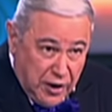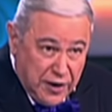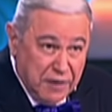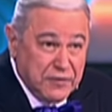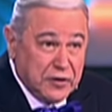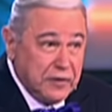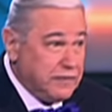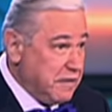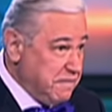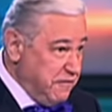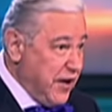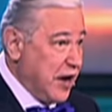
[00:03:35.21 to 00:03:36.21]
Она в это
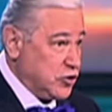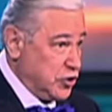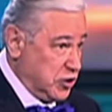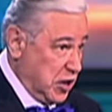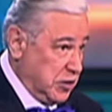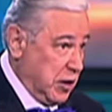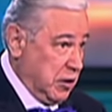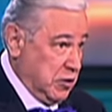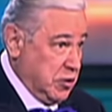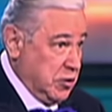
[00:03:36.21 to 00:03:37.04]
время вяжет она.